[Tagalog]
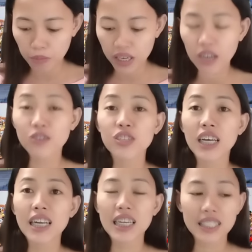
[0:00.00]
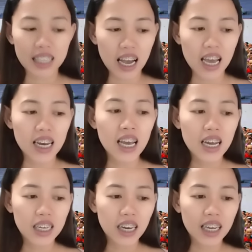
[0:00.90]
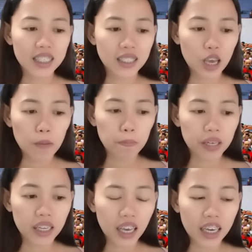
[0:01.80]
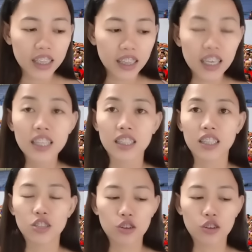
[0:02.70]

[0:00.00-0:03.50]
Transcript: Binangunan, Rizal, last April 18,